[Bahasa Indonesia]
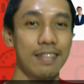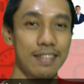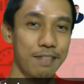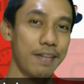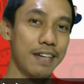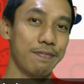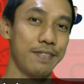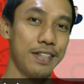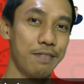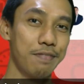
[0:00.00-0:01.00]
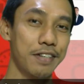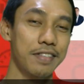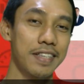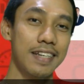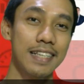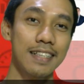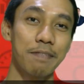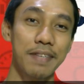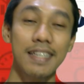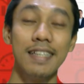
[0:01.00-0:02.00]
simak video berikut ini
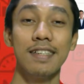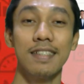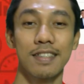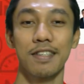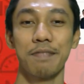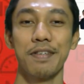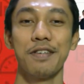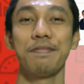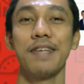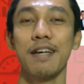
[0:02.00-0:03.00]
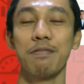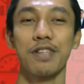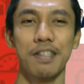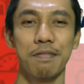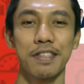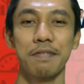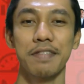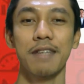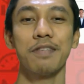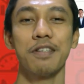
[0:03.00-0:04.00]
tapi sebelumnya buat teman-teman
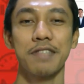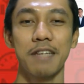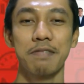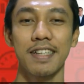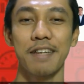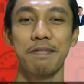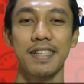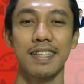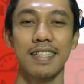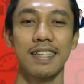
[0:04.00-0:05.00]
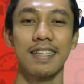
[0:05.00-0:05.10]
yang belum subscribe nih